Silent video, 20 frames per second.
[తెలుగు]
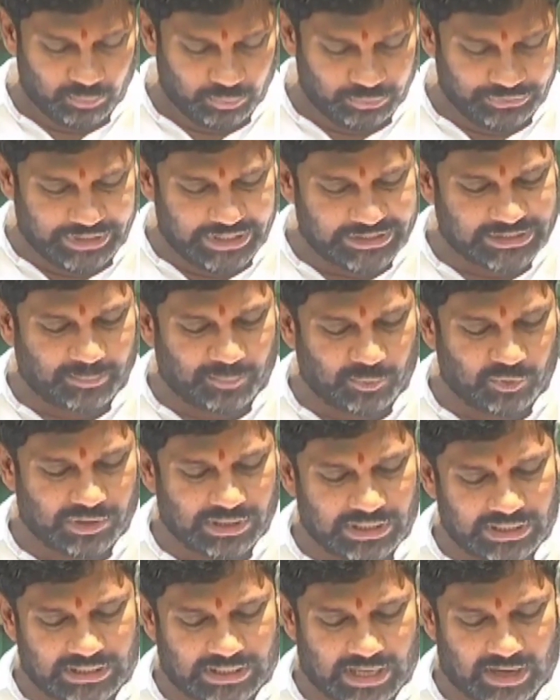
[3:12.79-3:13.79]

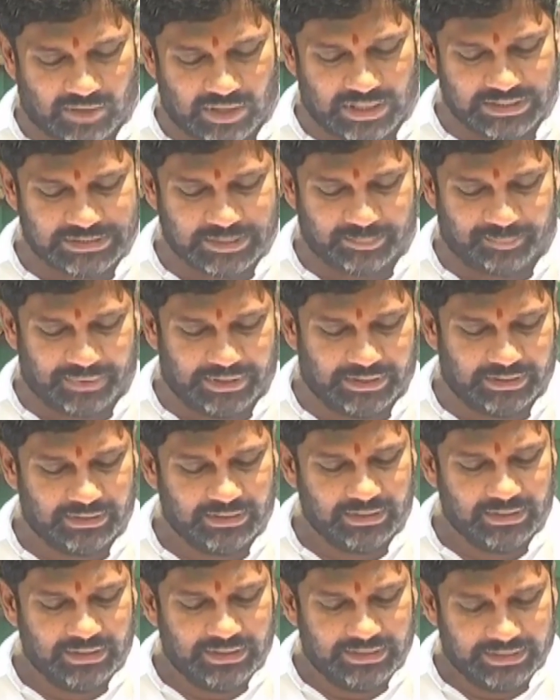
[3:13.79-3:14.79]
ఉద్దేశపూర్వకంగా కావాలని చెప్పి
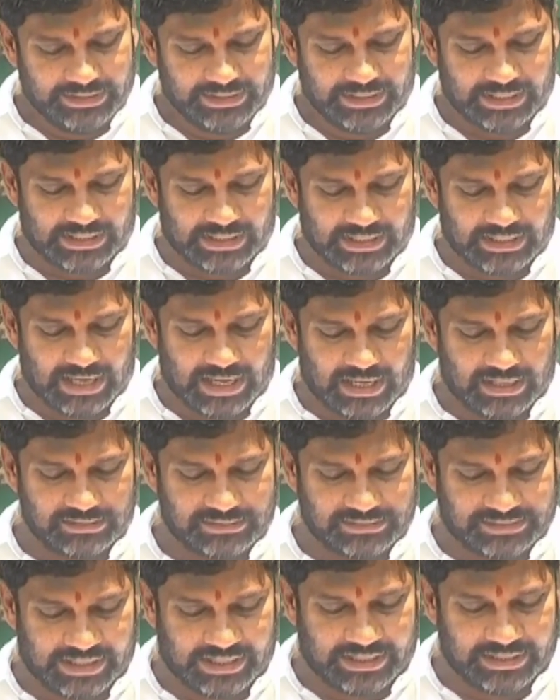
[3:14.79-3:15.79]
ఈ రకంగా
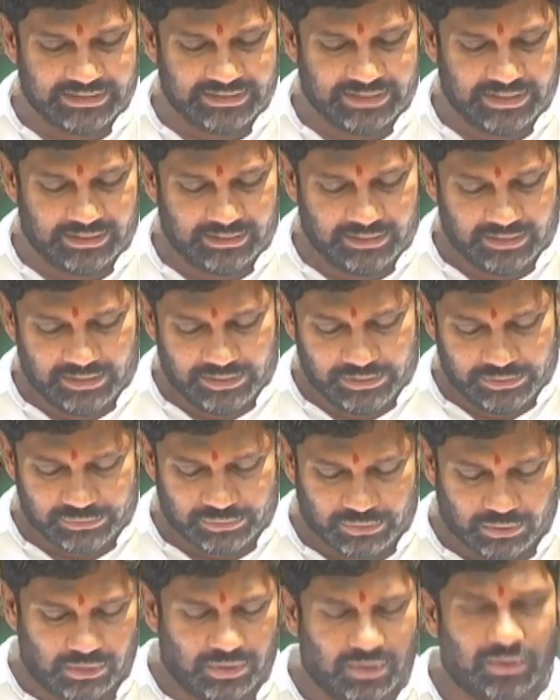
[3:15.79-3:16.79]
జరిగింది
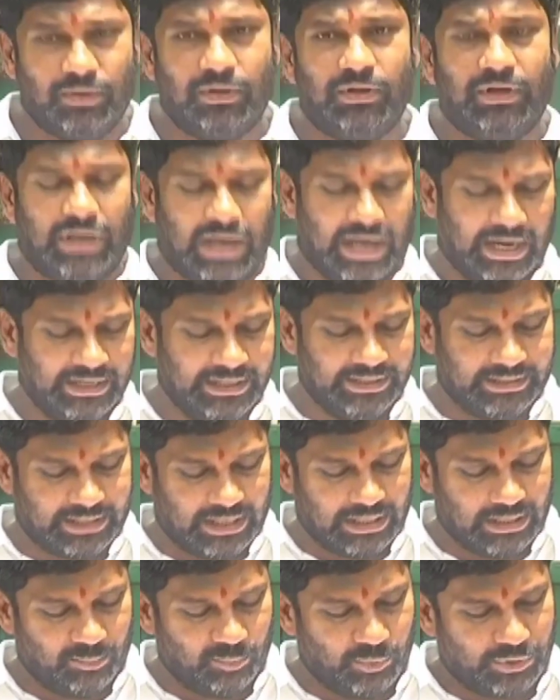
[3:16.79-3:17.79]
సో
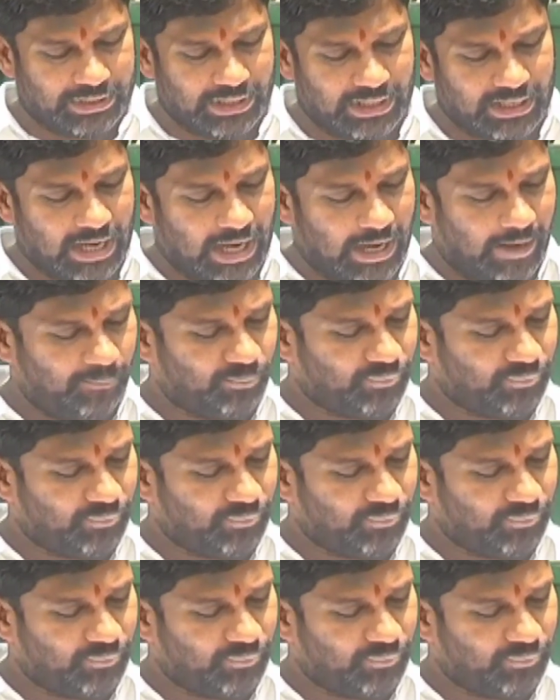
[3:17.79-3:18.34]
అన్నిటికన్నా ముఖ్యంగా